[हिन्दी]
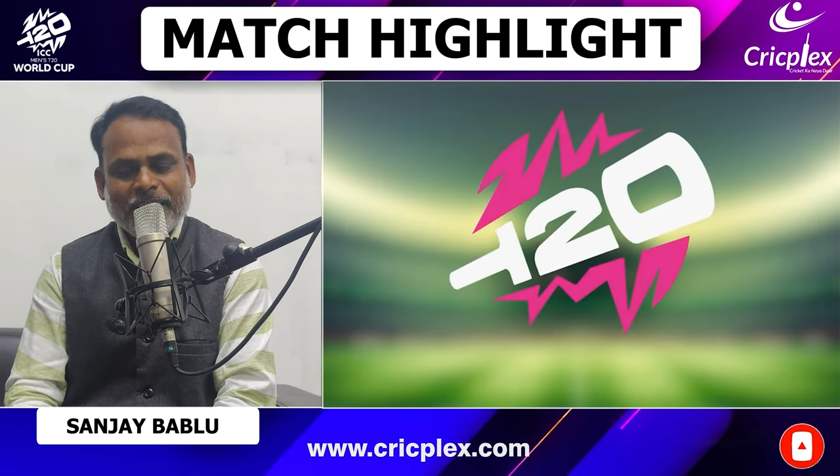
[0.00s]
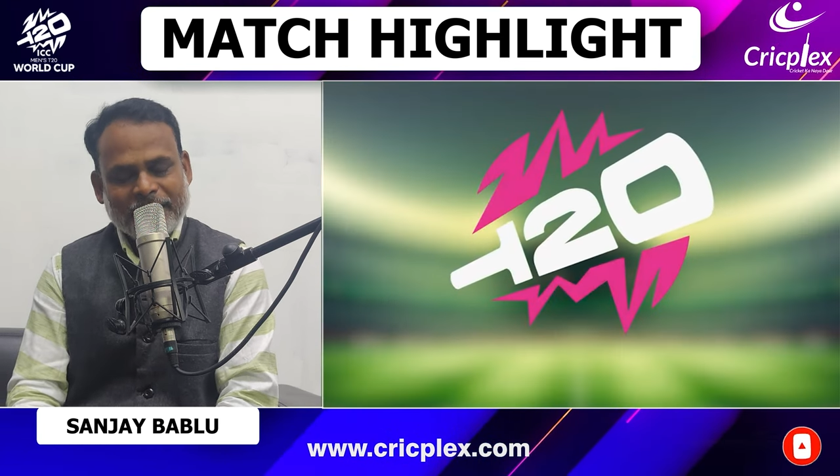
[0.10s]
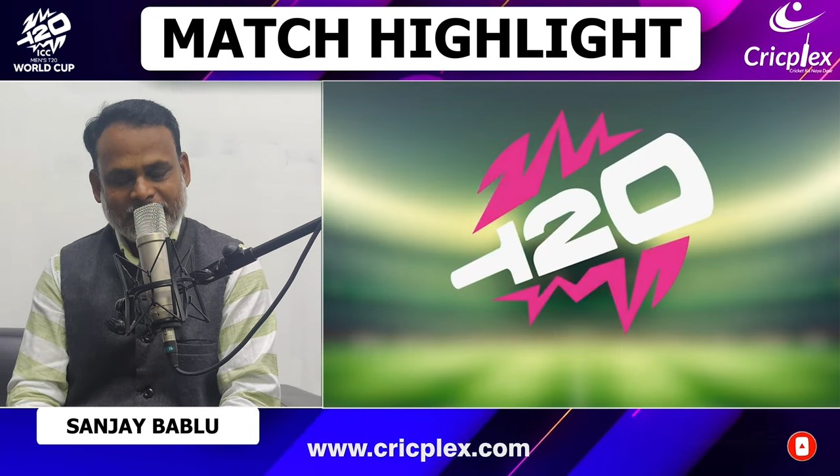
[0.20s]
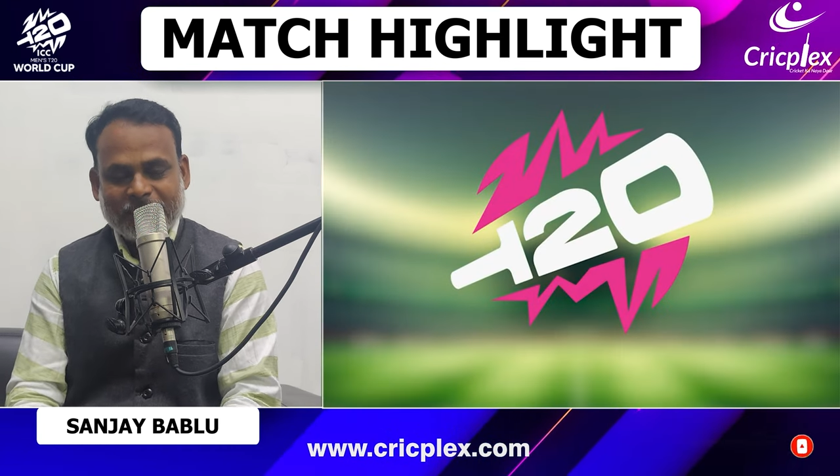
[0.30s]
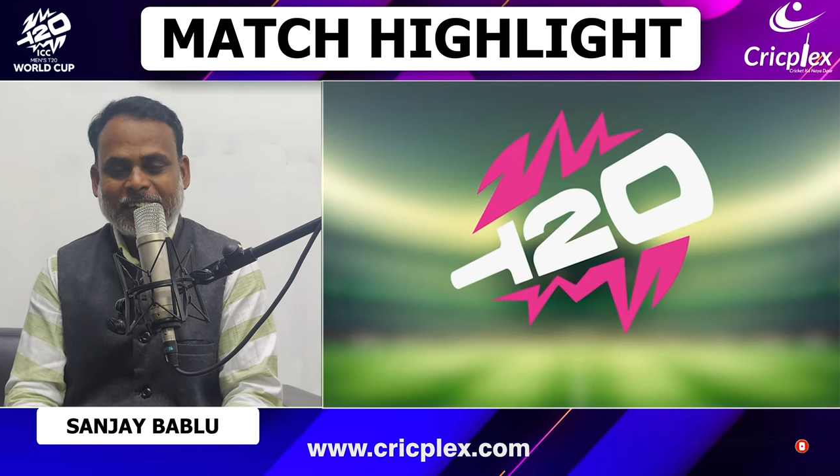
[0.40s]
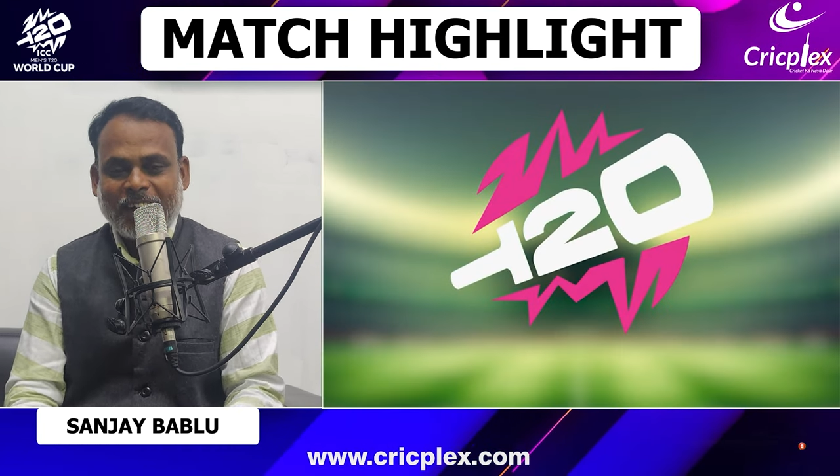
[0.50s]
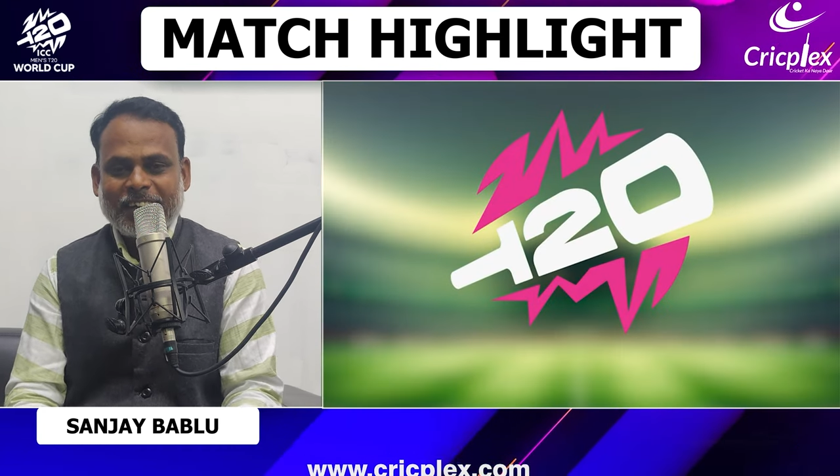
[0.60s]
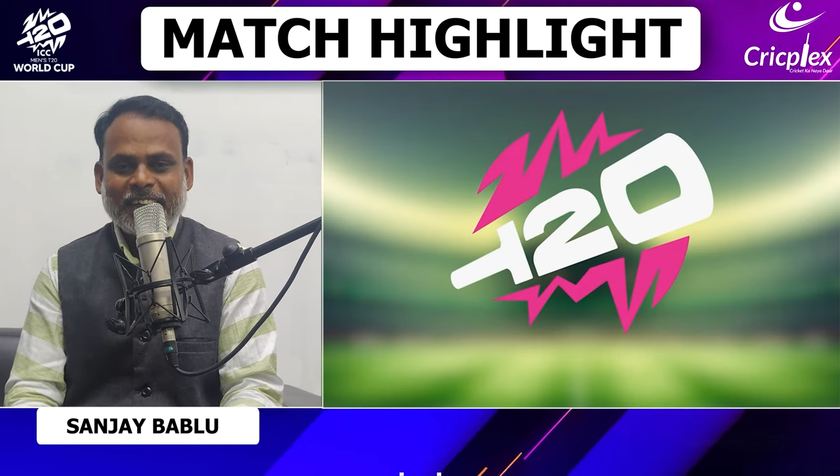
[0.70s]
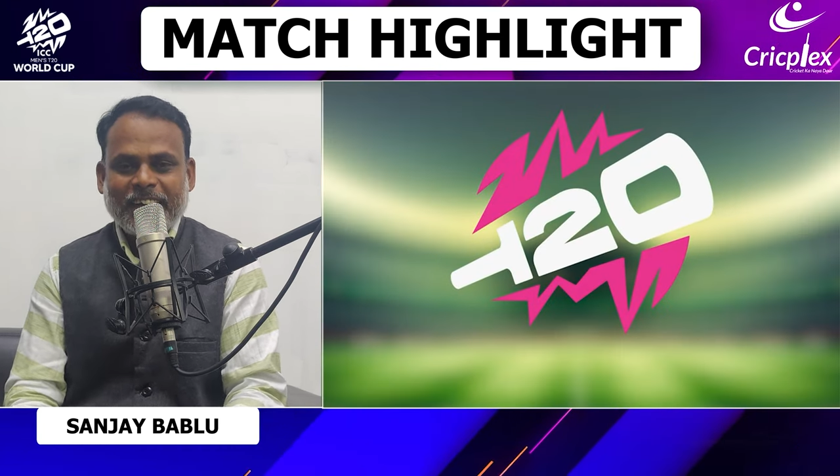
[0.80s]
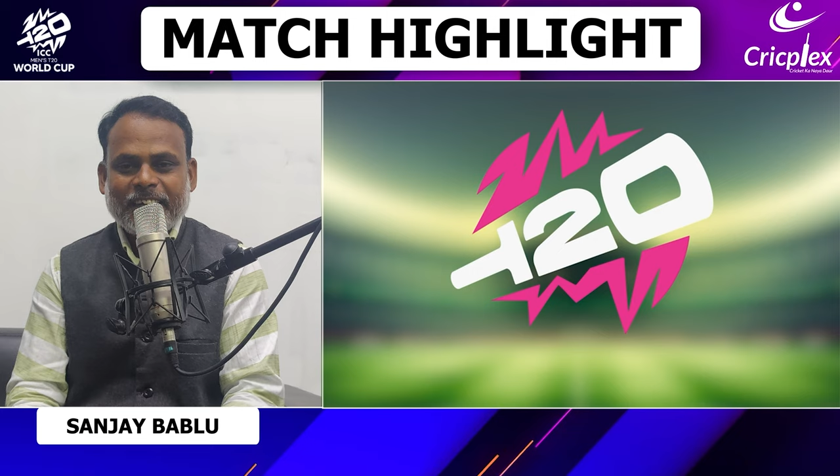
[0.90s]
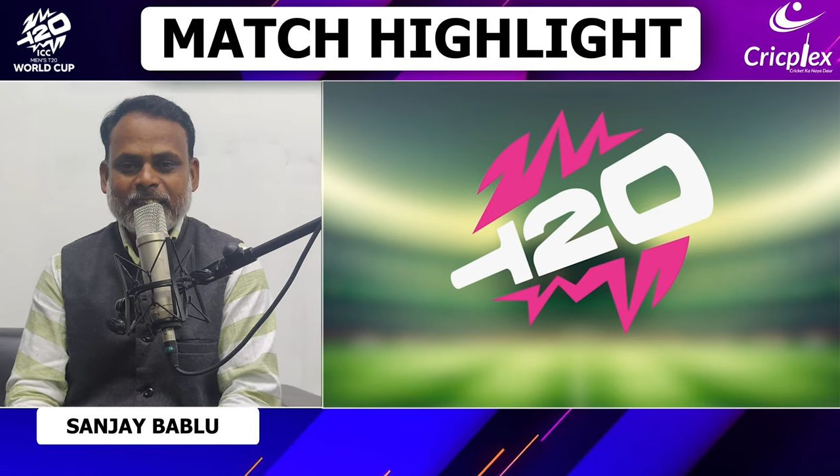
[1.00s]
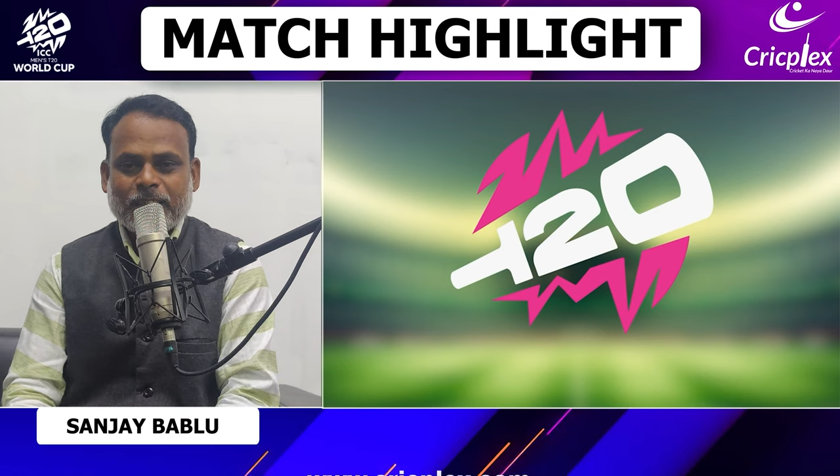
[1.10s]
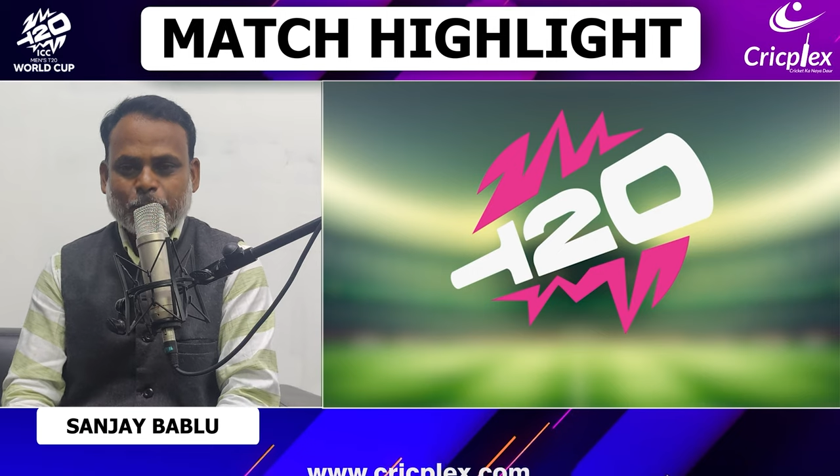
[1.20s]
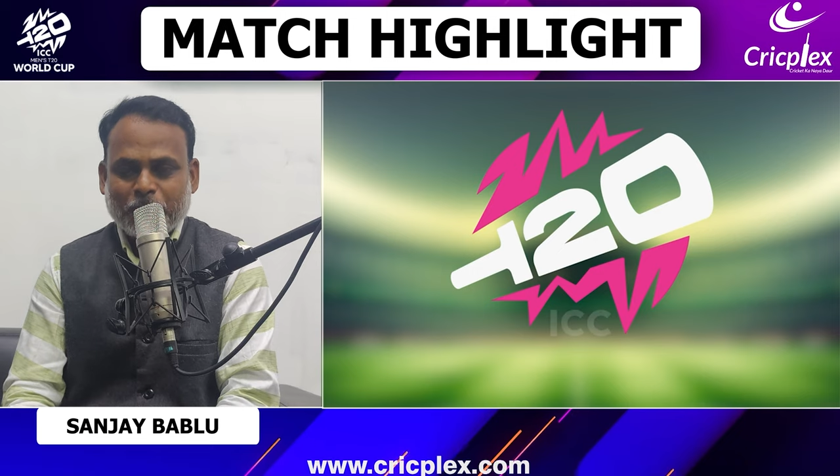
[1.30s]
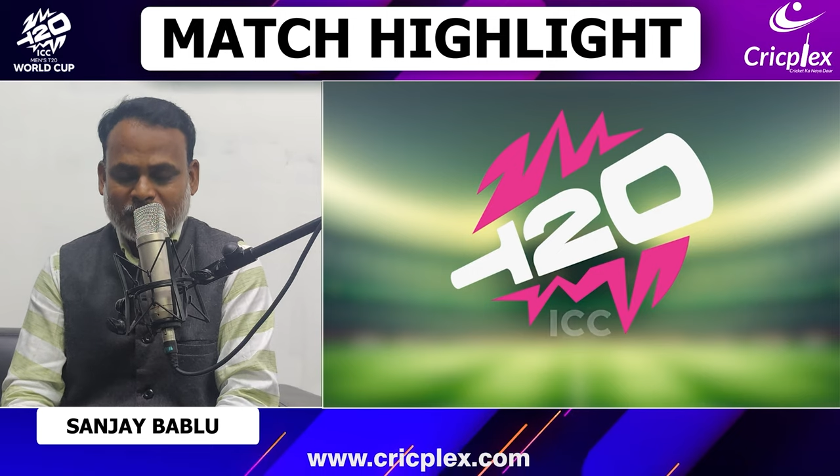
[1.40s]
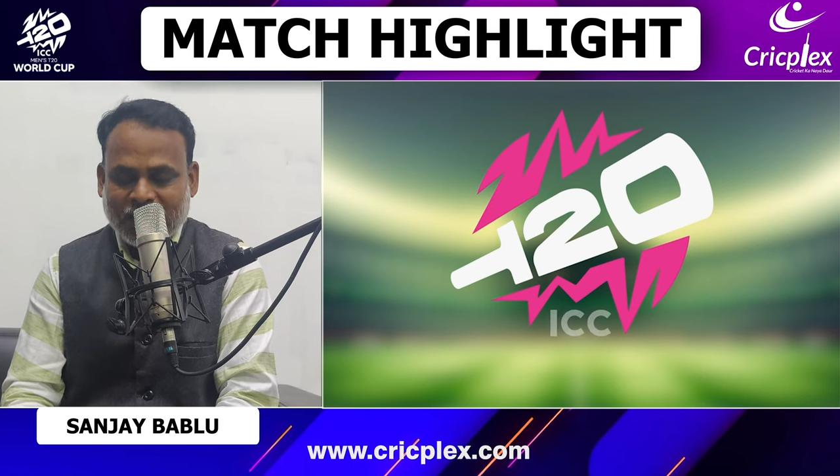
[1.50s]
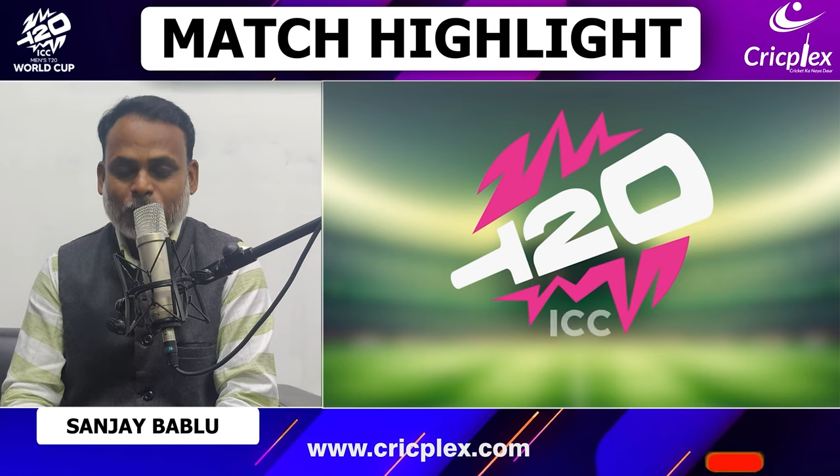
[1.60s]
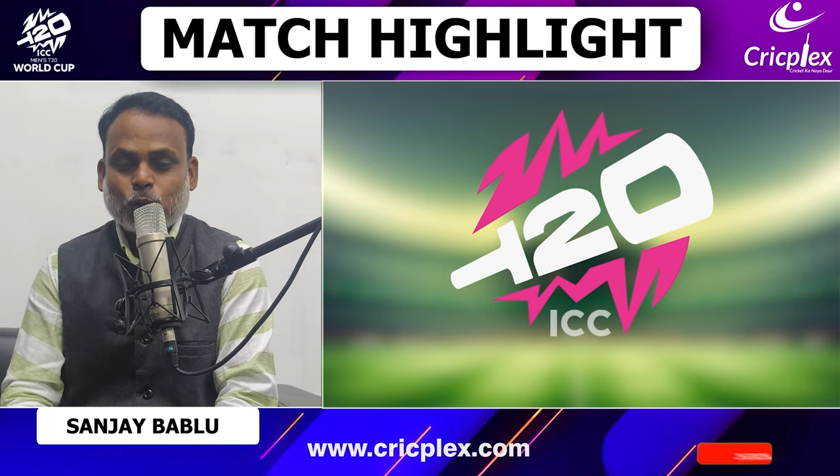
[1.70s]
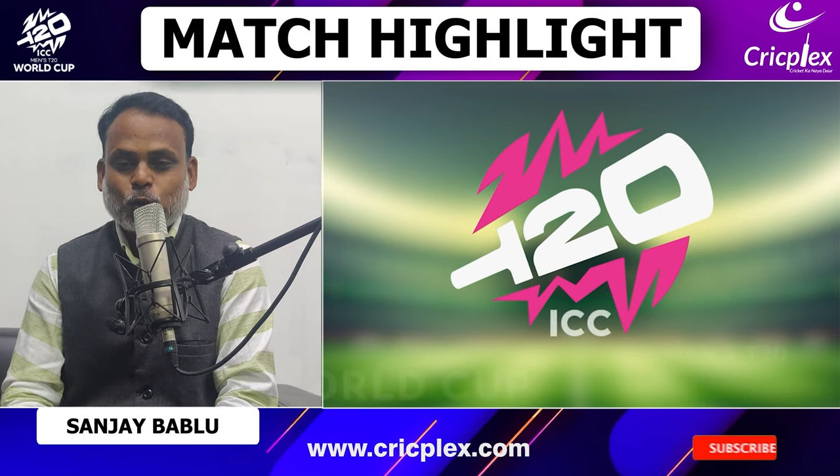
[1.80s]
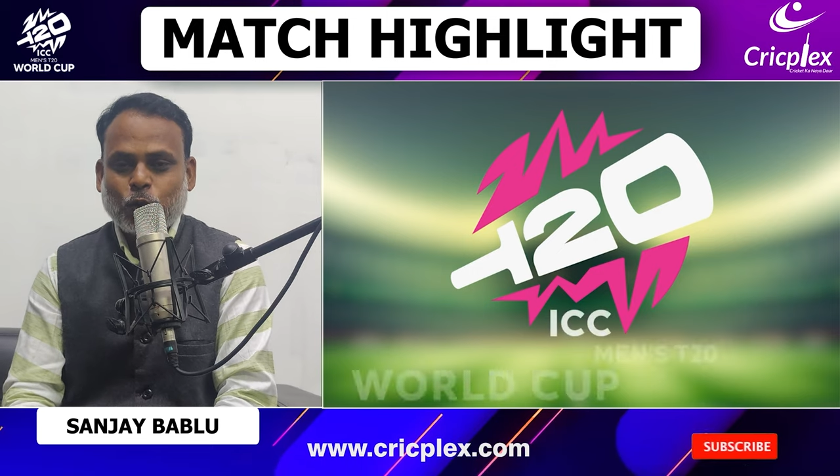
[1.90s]
लेकिन क्या इंग्लैंड इस मिथ्या
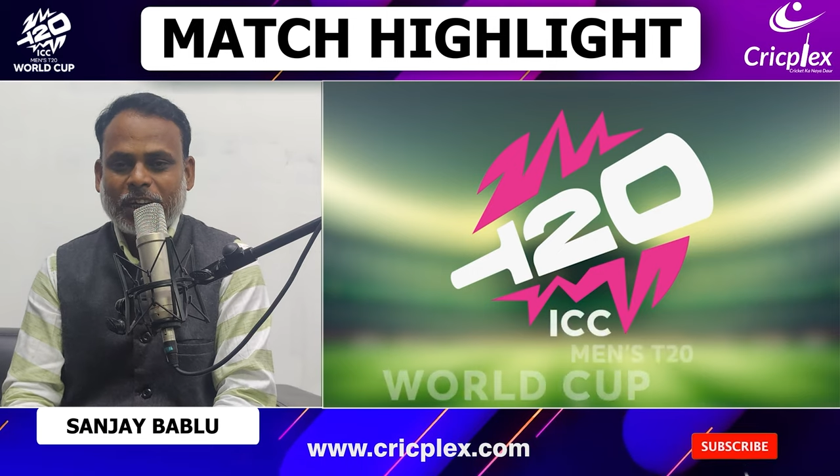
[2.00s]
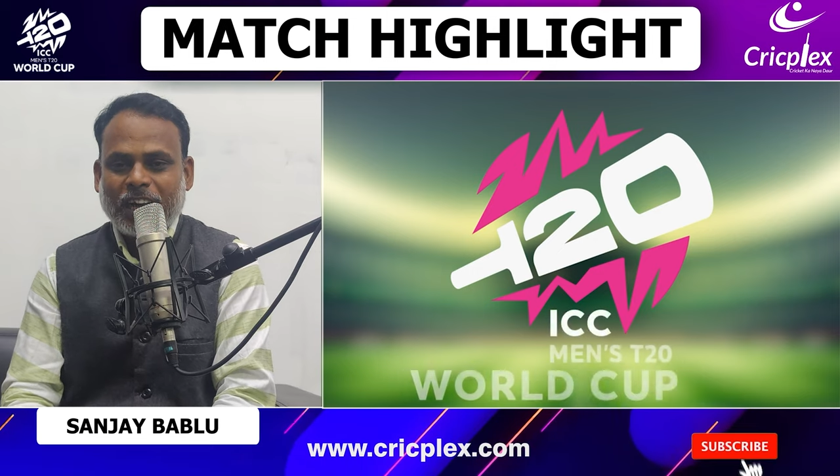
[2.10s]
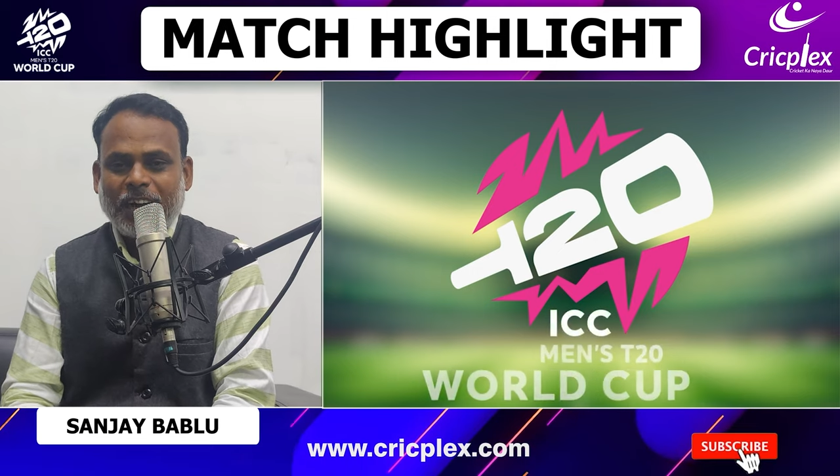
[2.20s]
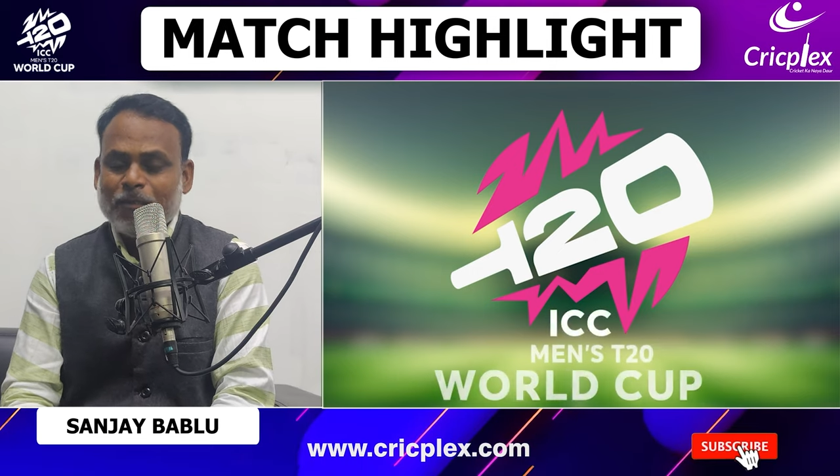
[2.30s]
को तोड़ेगा